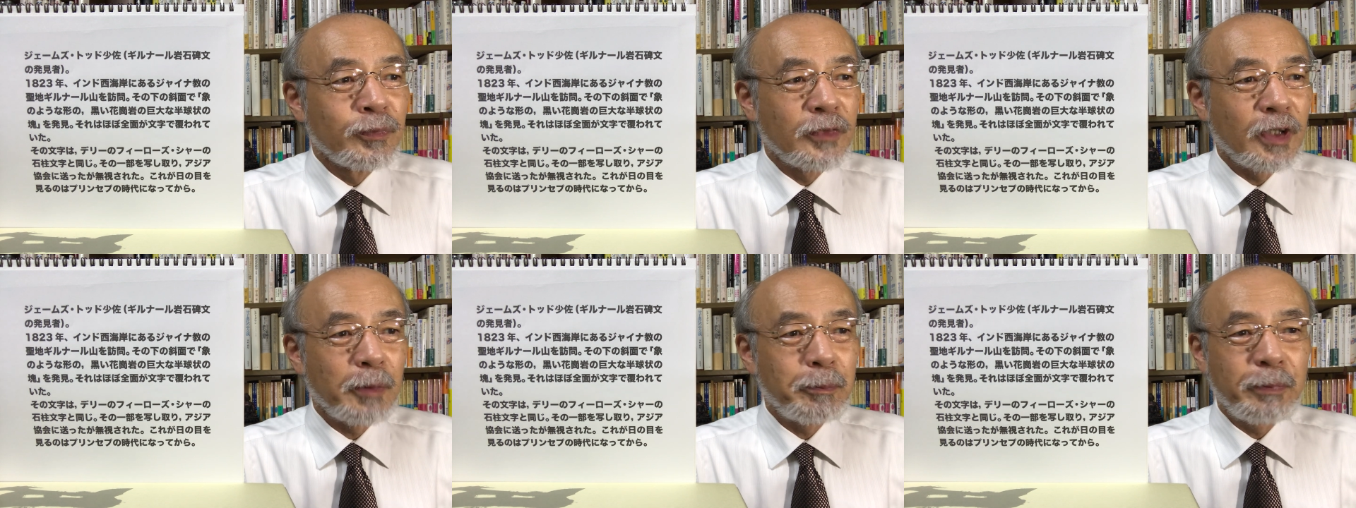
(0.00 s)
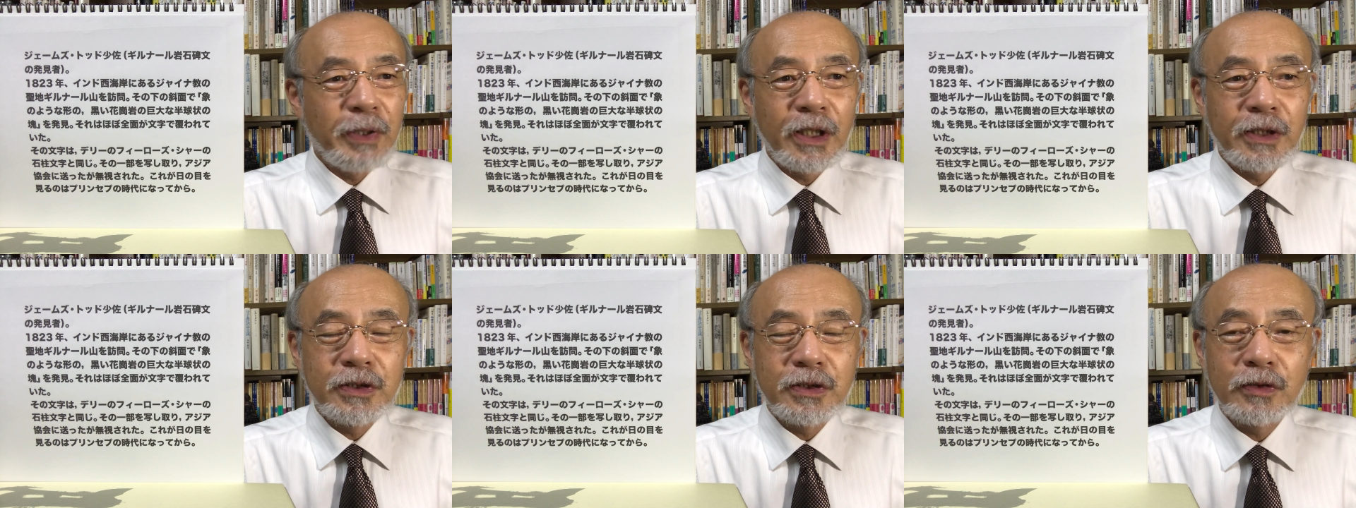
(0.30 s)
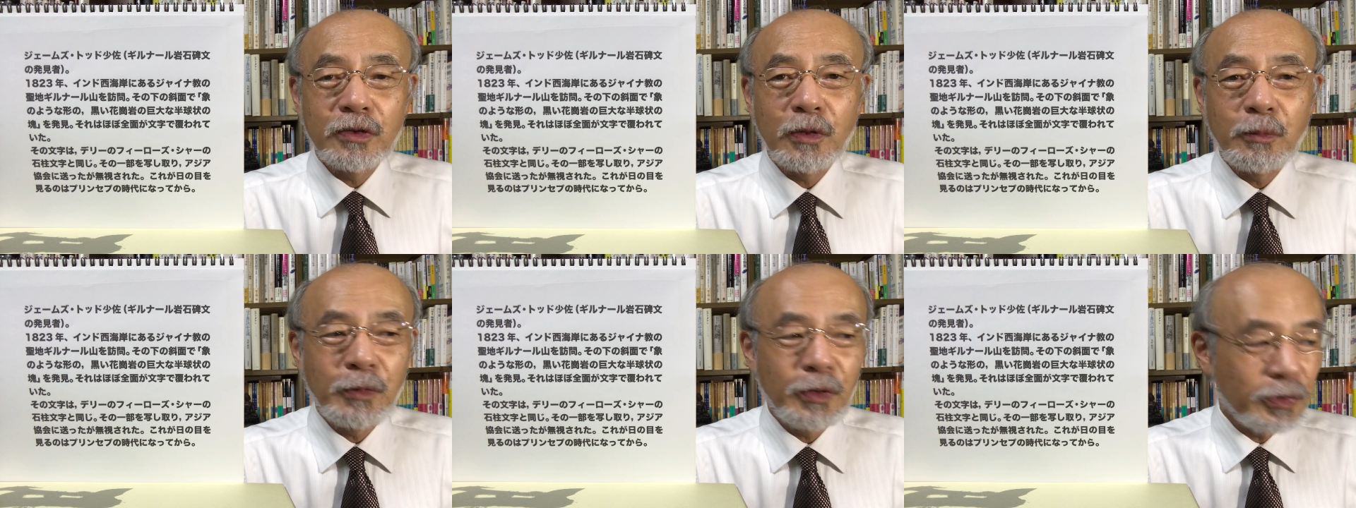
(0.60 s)
で、
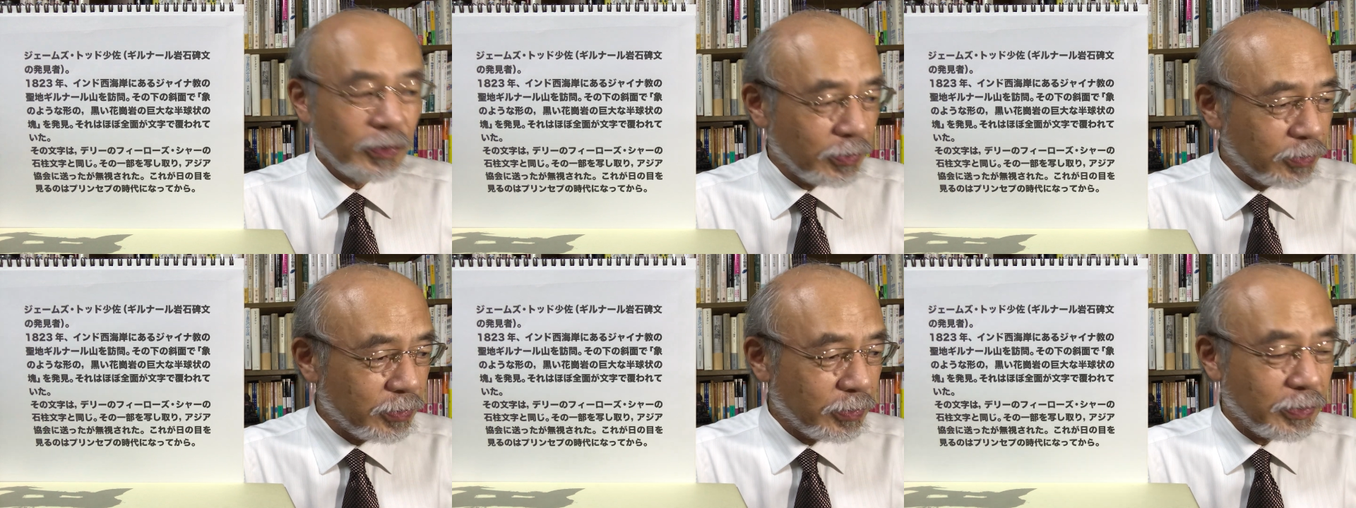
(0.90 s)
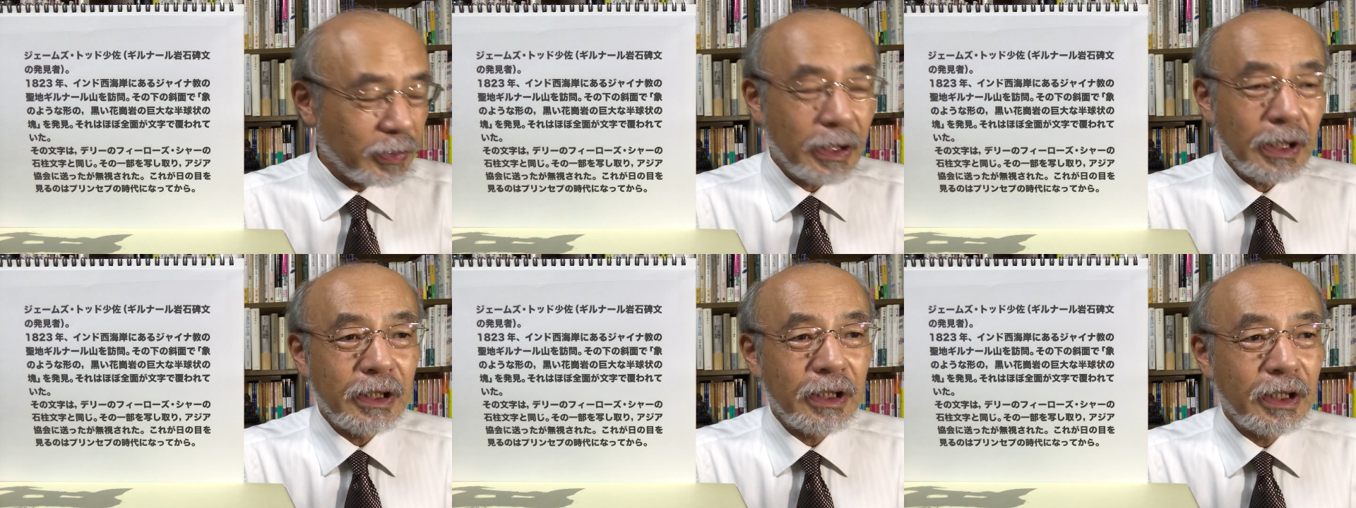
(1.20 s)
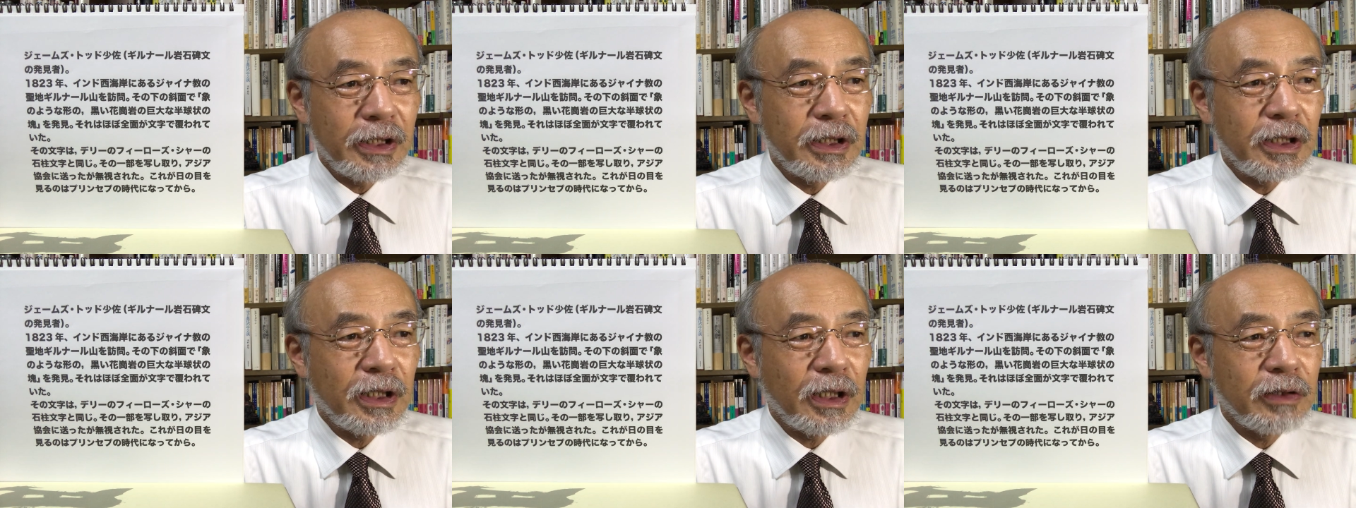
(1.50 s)
別のものというのは
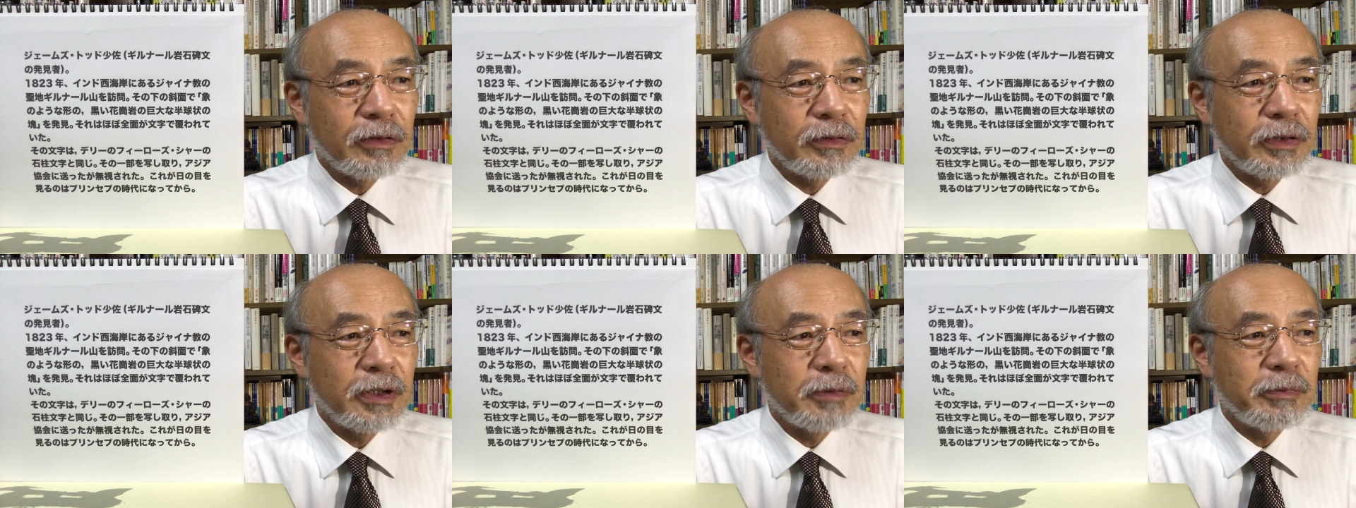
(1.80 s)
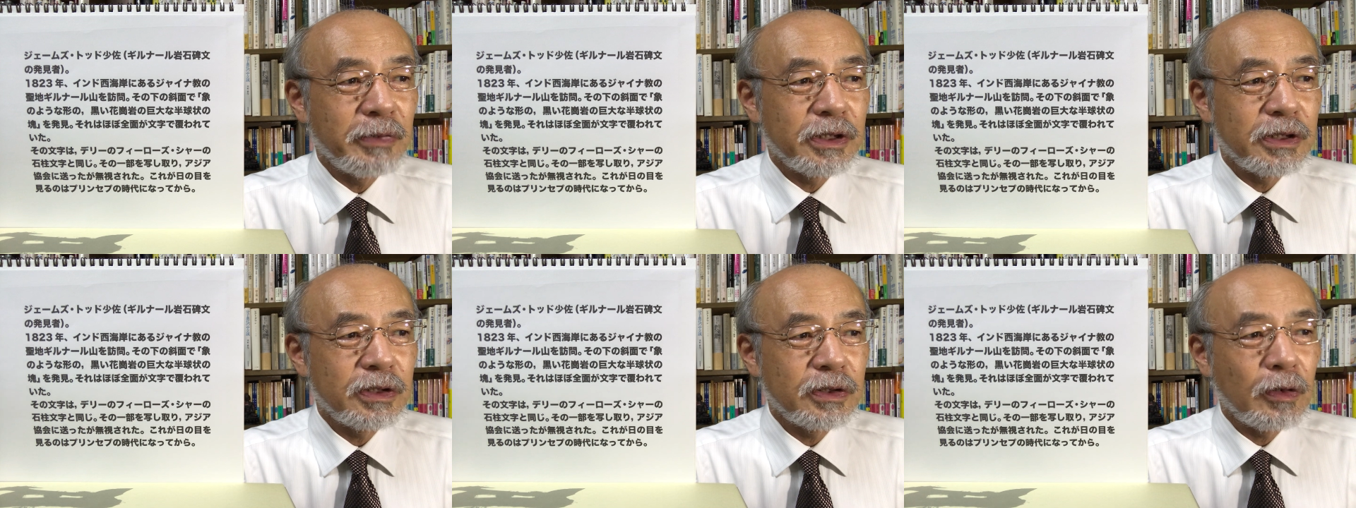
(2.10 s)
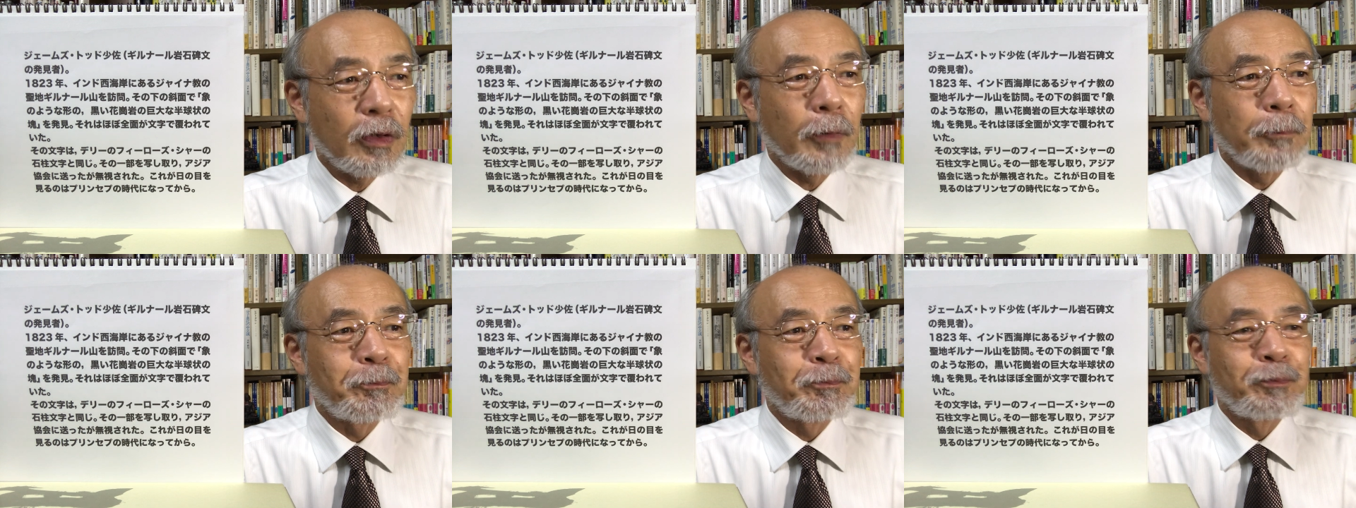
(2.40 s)
何かと言います
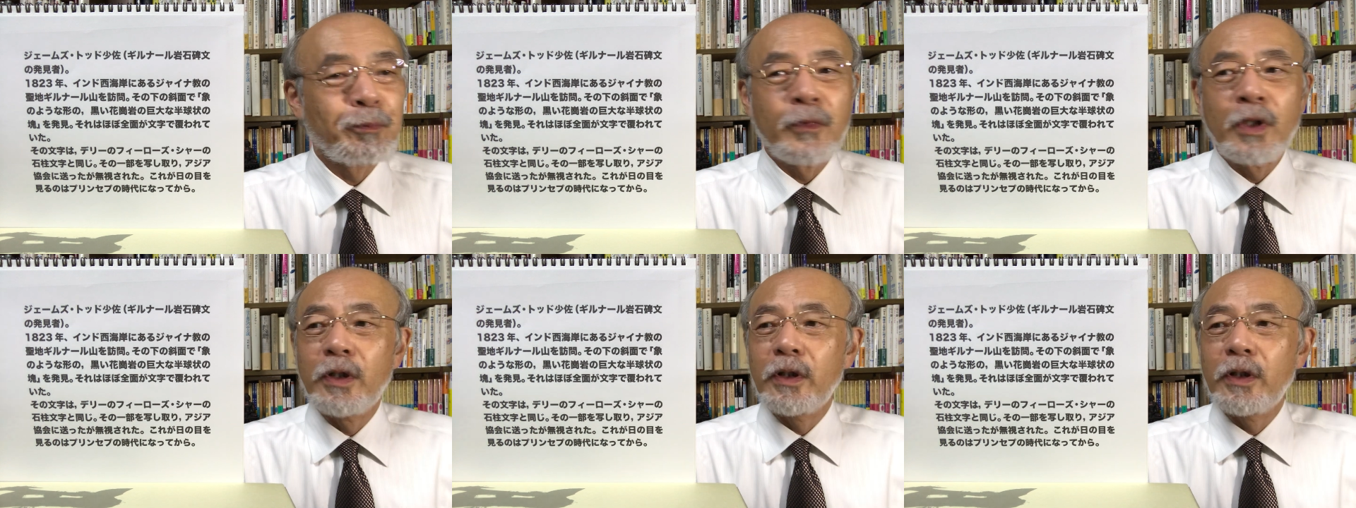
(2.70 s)
と、